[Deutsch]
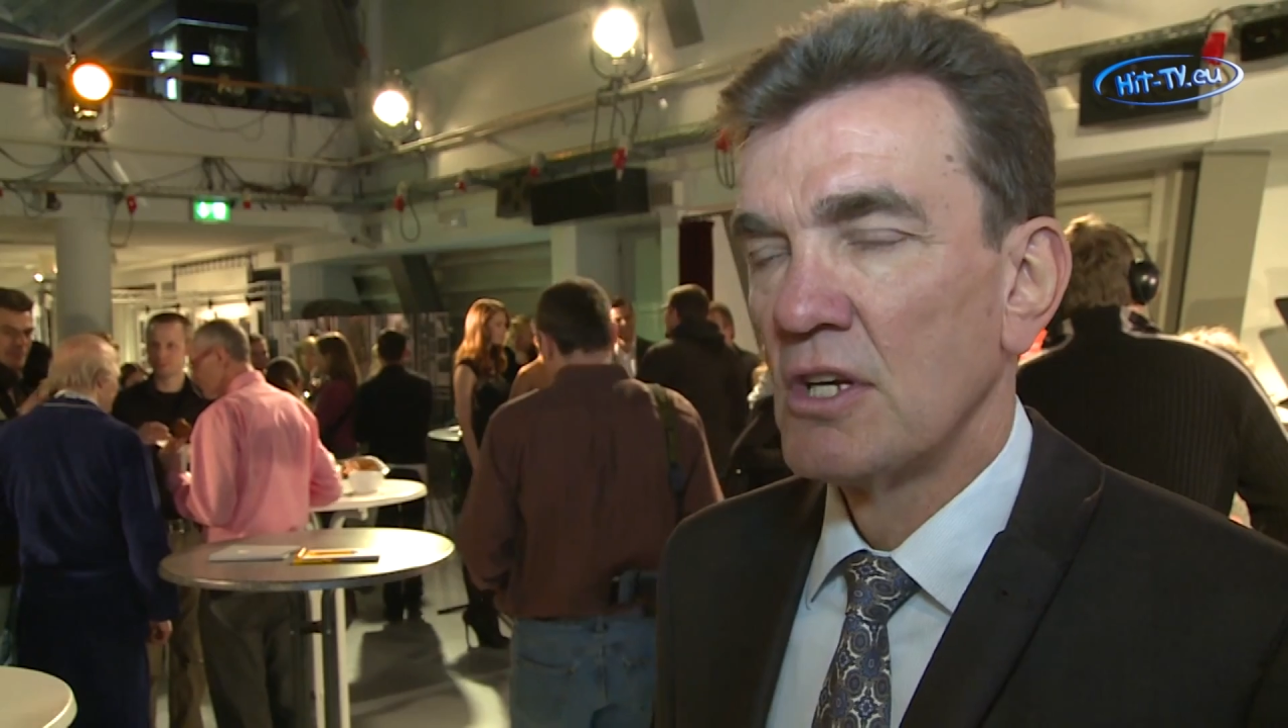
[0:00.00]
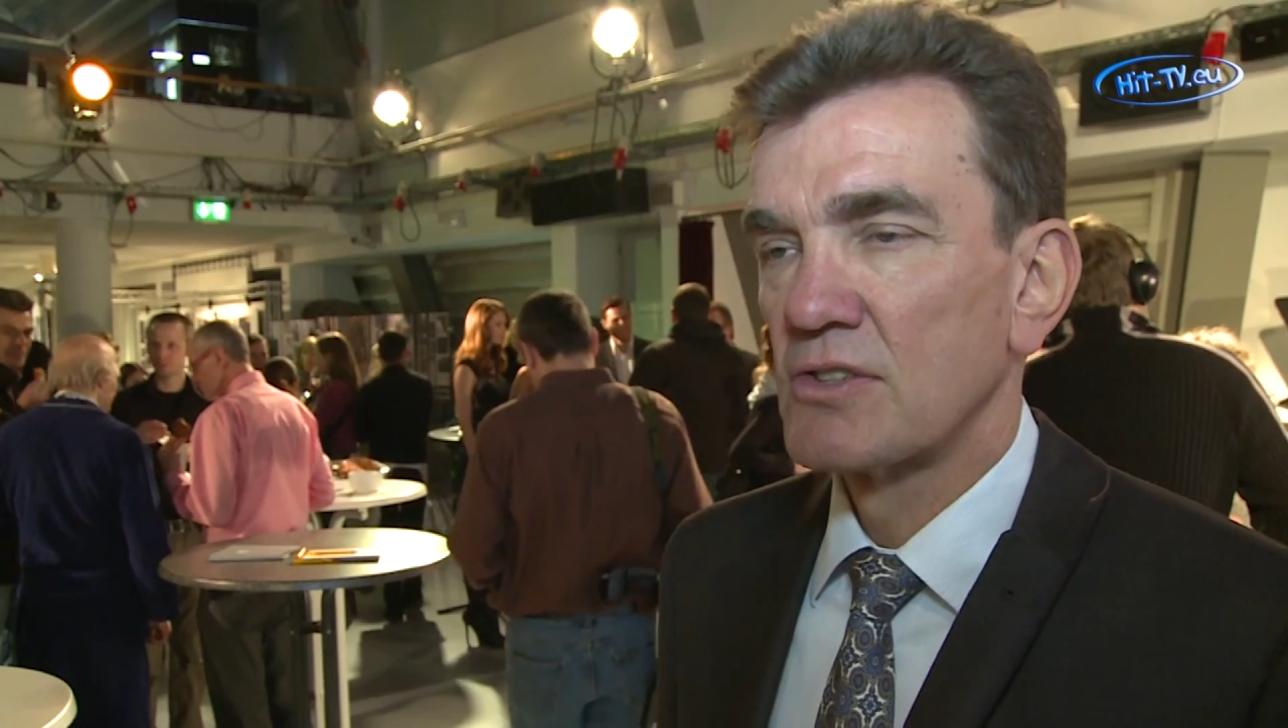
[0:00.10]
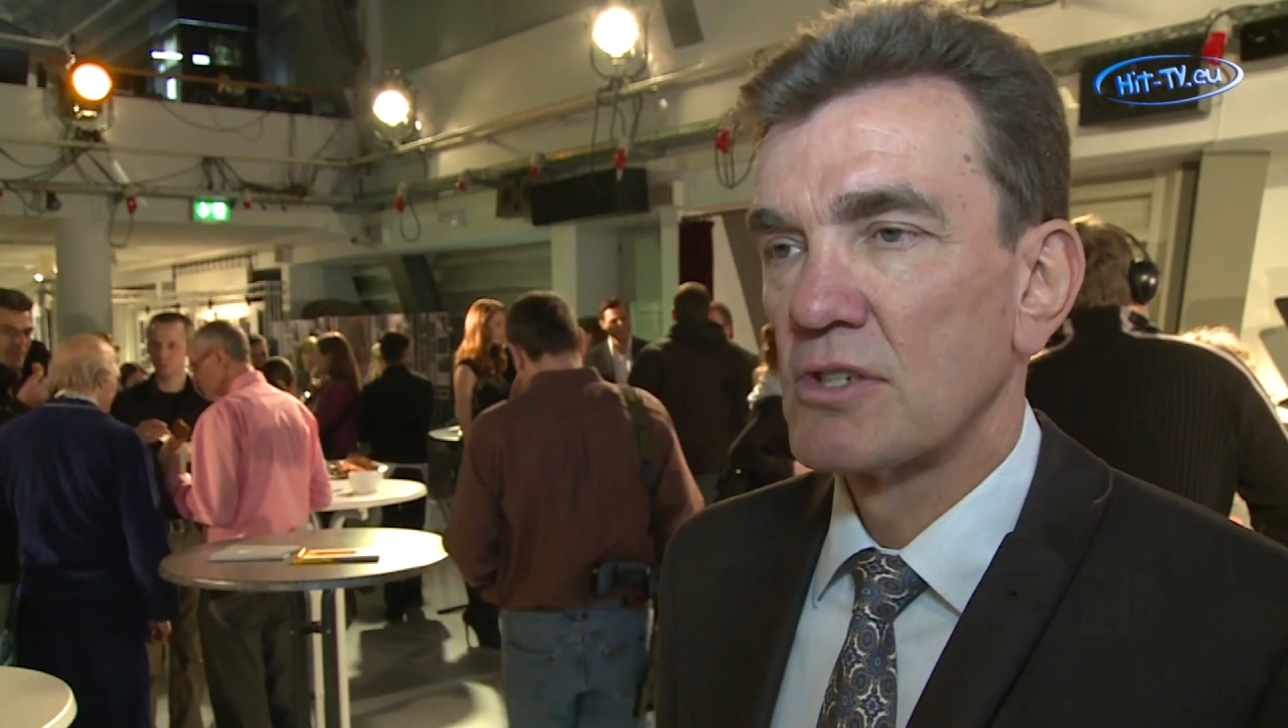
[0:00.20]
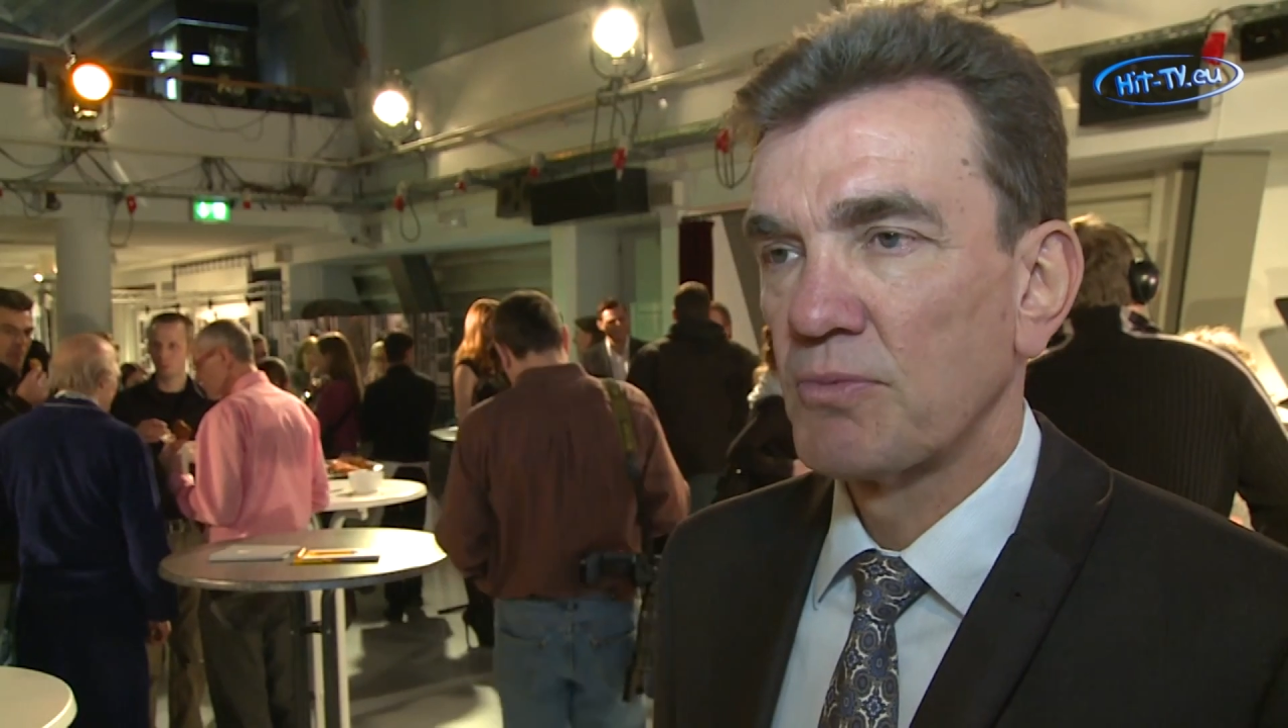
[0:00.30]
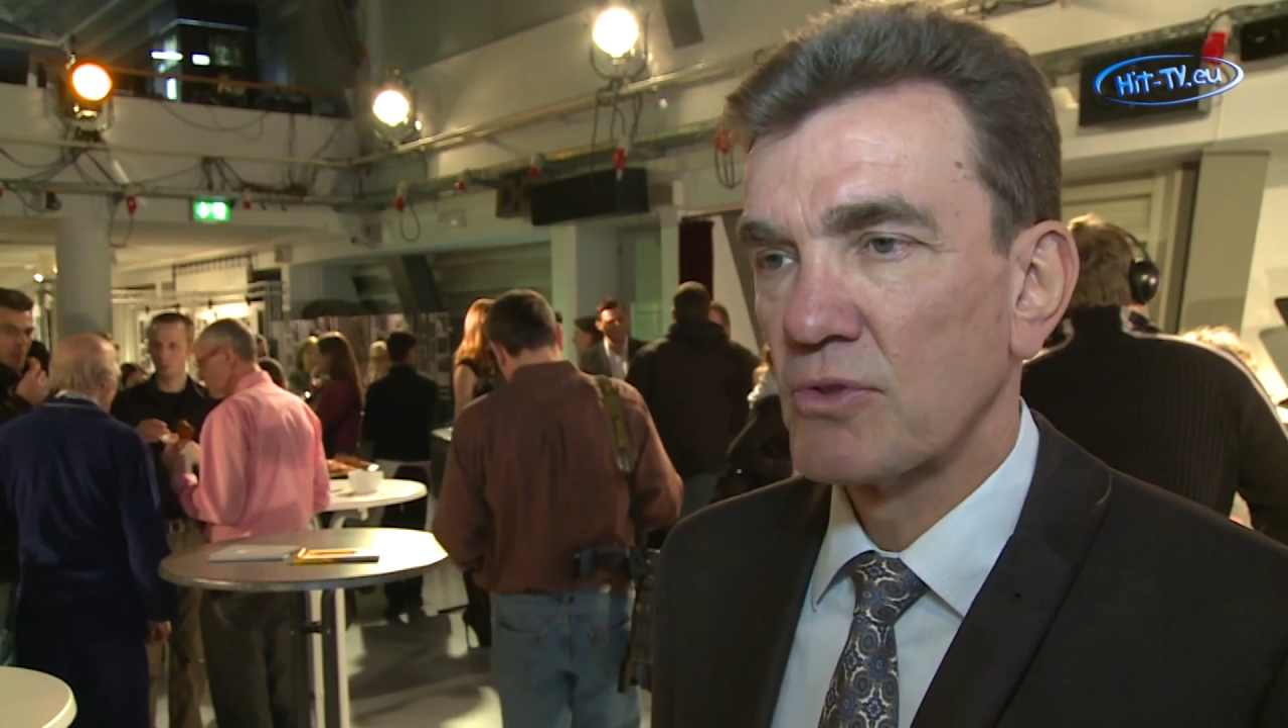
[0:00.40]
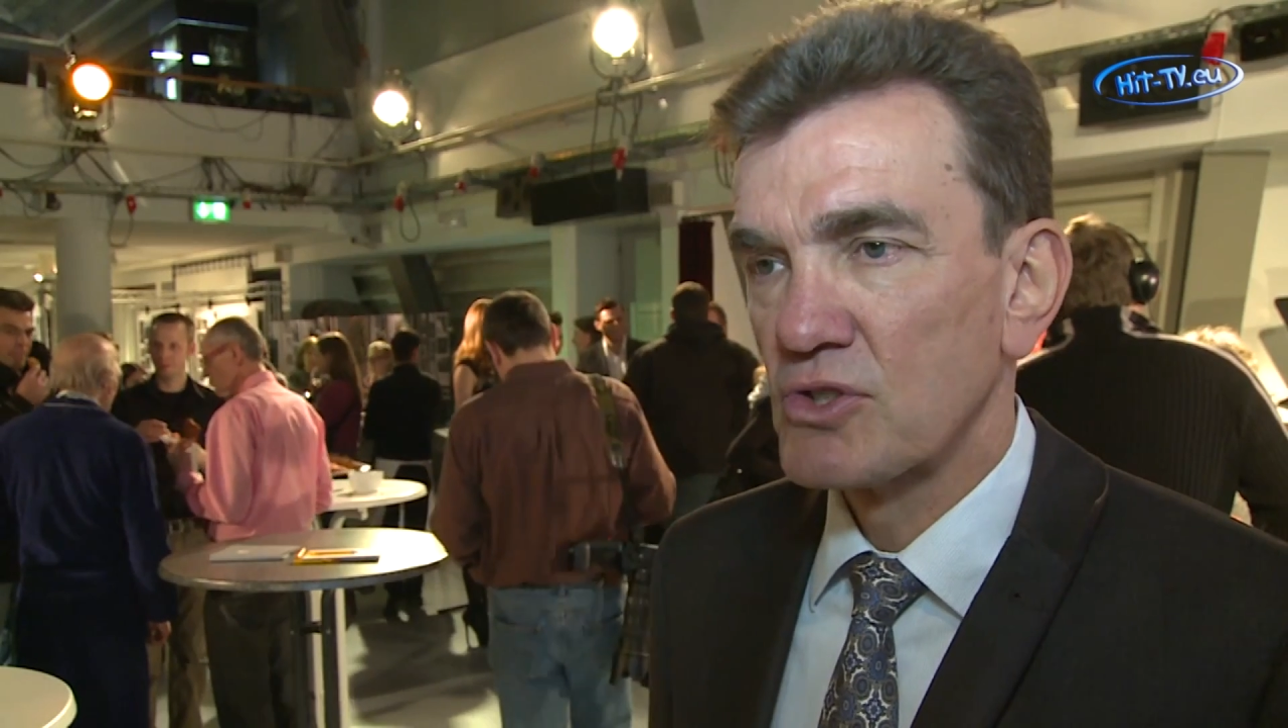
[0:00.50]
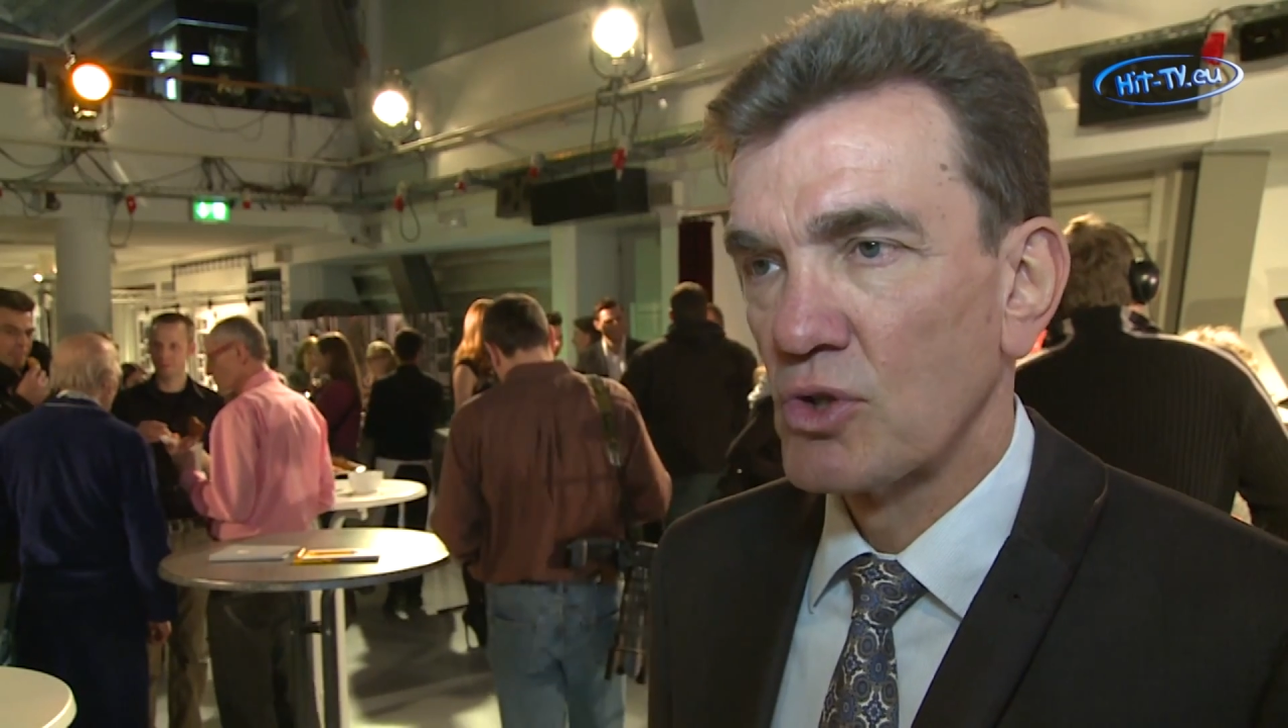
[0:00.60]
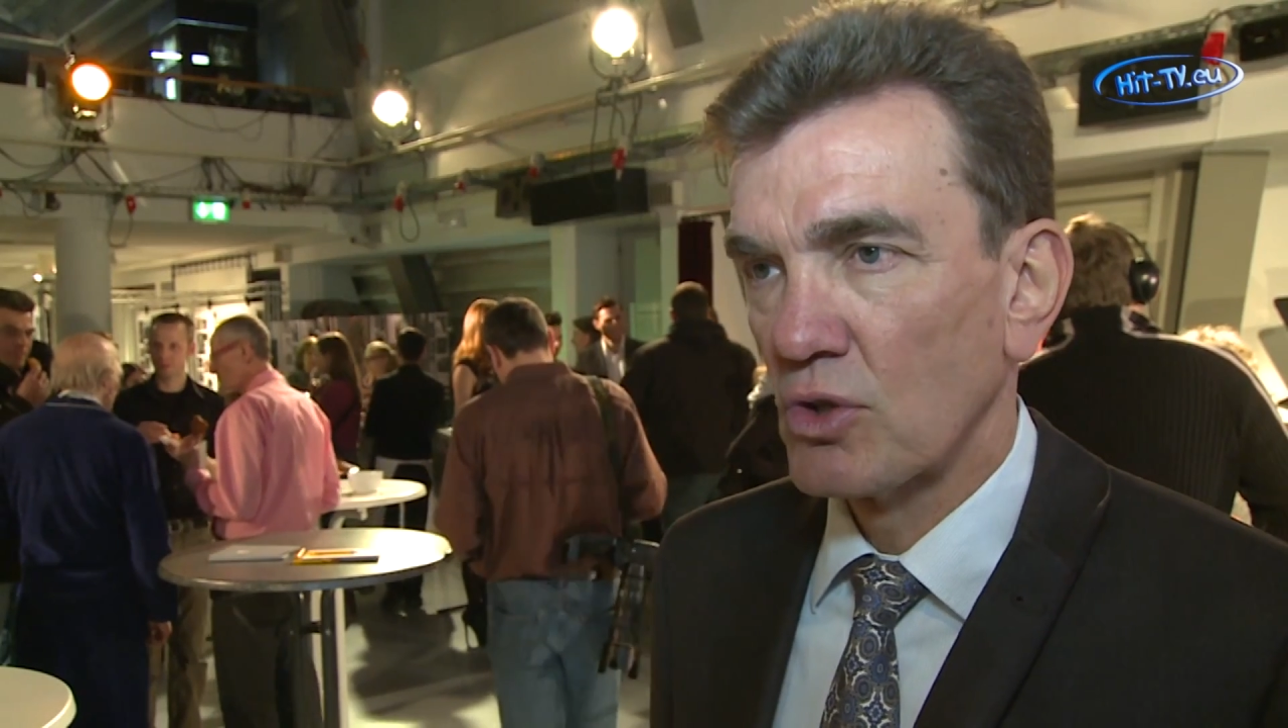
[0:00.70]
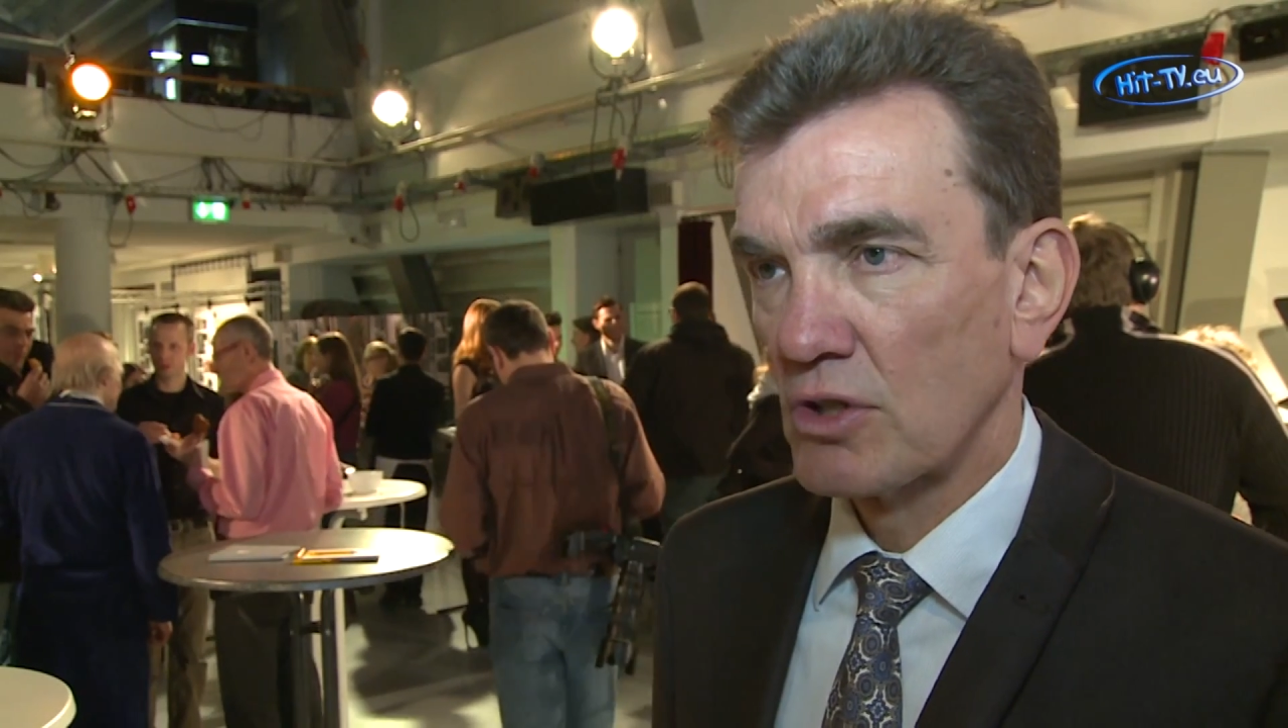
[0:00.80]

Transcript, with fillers: Es gibt Friseure,